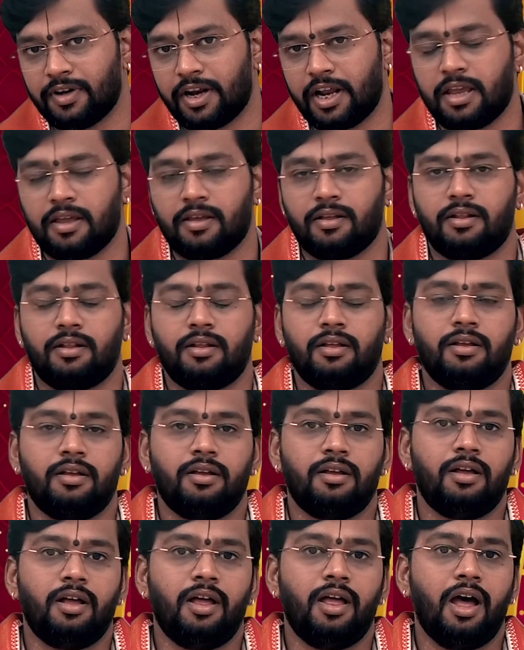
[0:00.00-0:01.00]
வரை
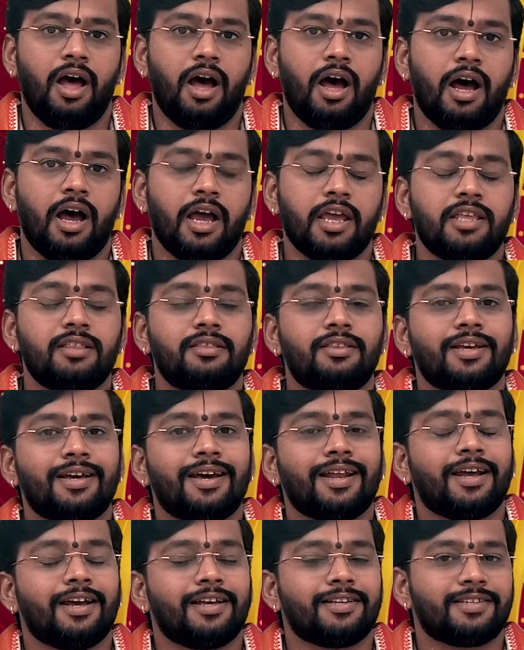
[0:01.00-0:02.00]
ஐந்து
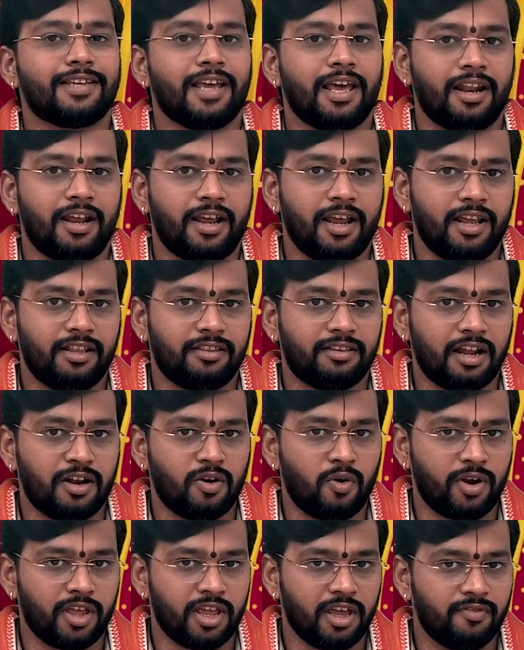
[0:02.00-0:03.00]
கிரக சேர்க்கை
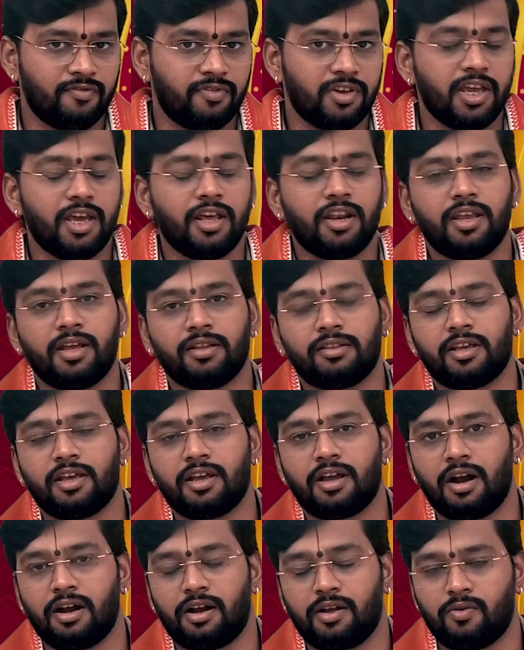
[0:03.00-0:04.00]
தன்னுடைய வீரியத்தை
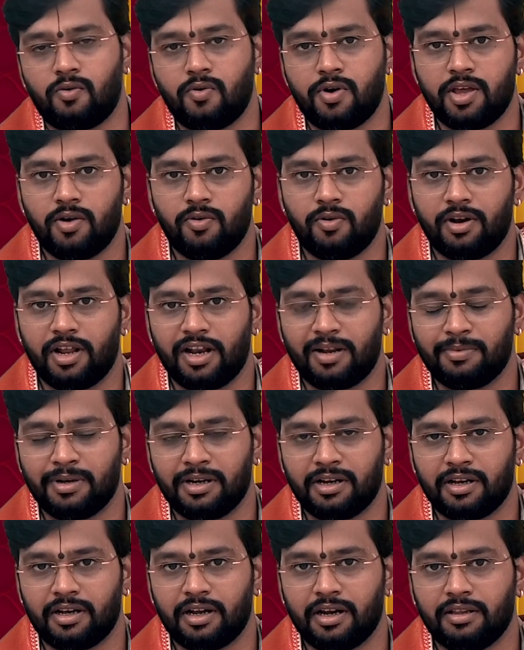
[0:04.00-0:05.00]
காட்டக்கூடிய ஒரு
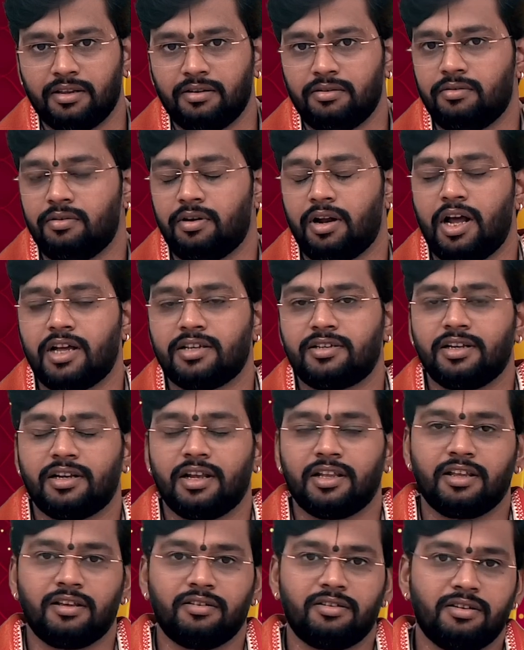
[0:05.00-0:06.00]
நிலைமையில் இருக்கிறது அவங்க ராசியில்
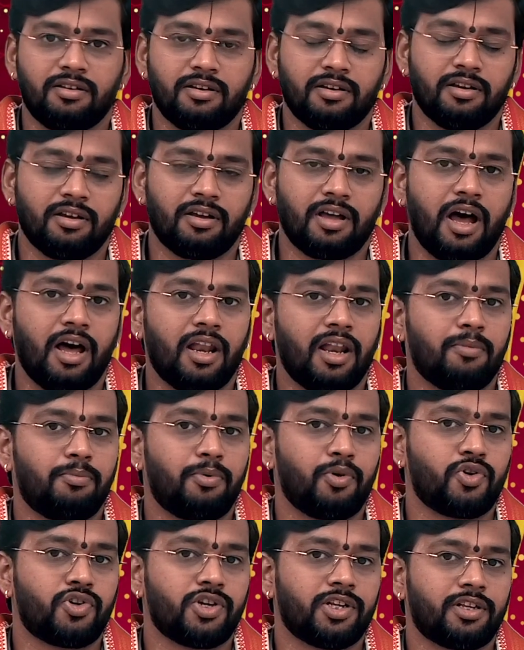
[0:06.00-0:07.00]
அதாவது
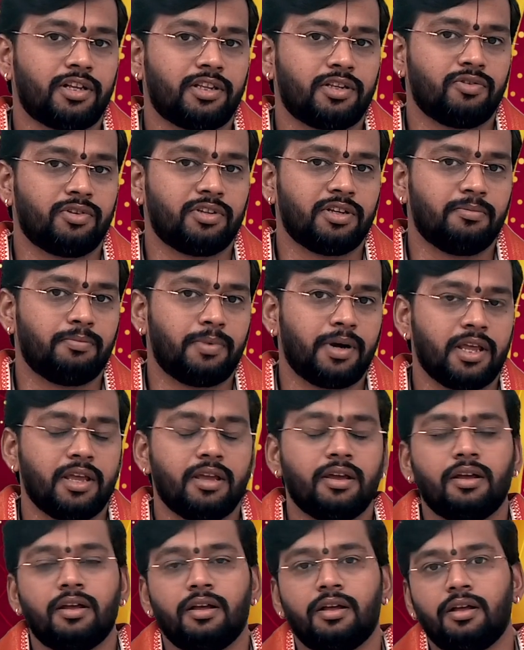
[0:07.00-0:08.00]
காலபுருஷ தத்துவத்தின்படி
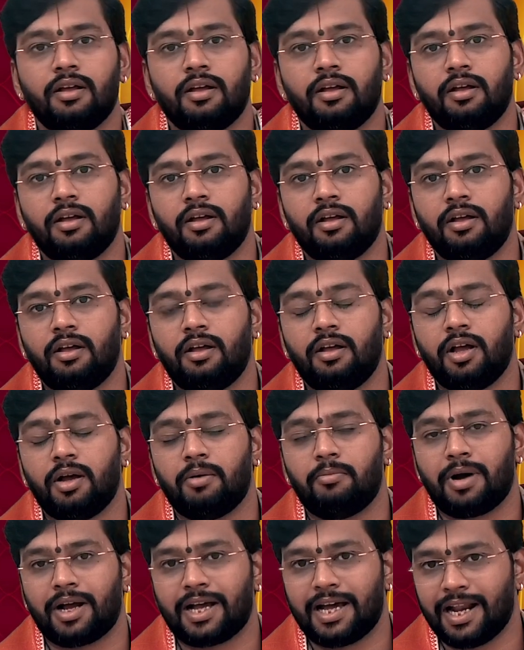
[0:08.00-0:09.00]

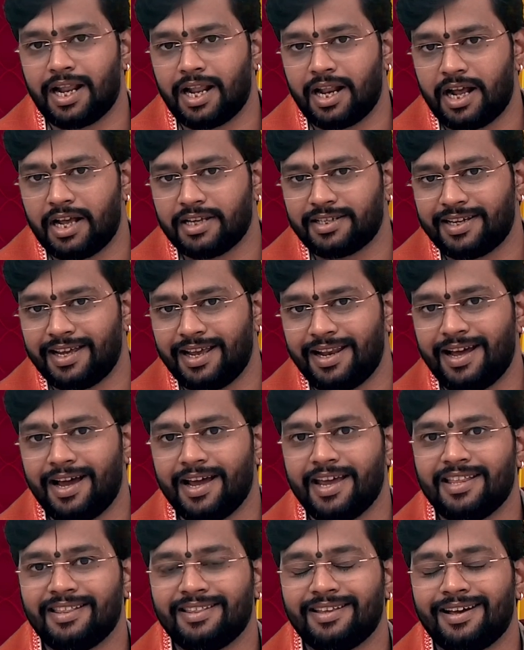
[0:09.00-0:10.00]
மக்கர ராசியில்
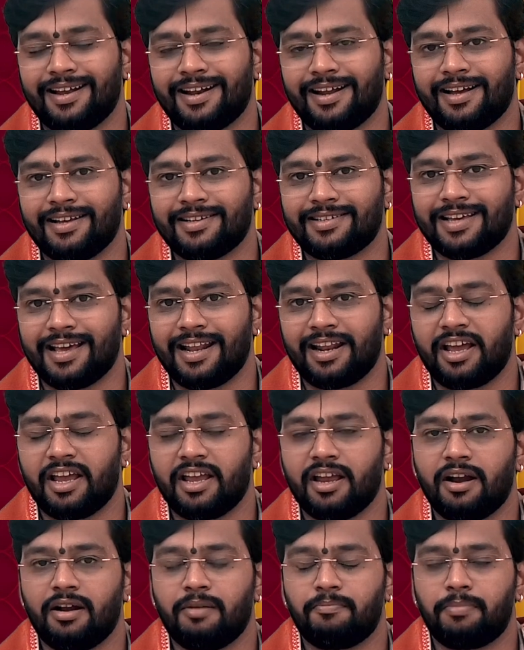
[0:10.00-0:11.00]
ஐந்து கிரக சேர்க்கை
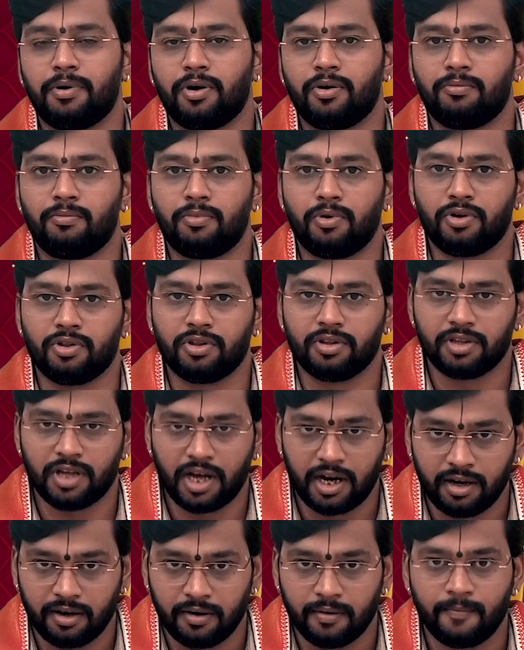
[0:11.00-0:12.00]
ஏற்படும் பொழுது
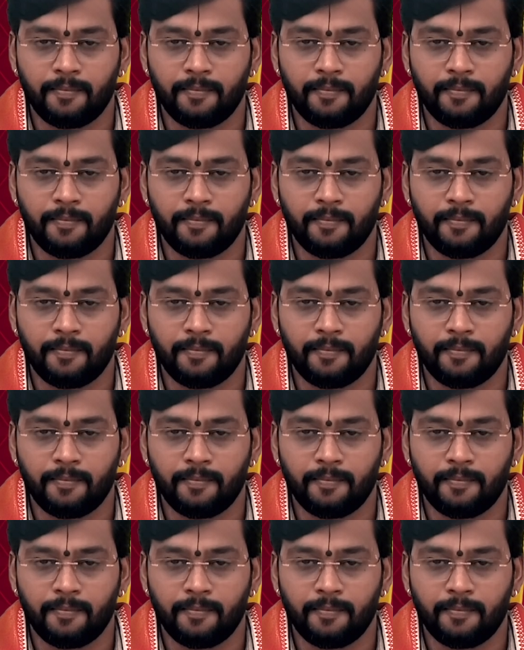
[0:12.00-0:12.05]
தான்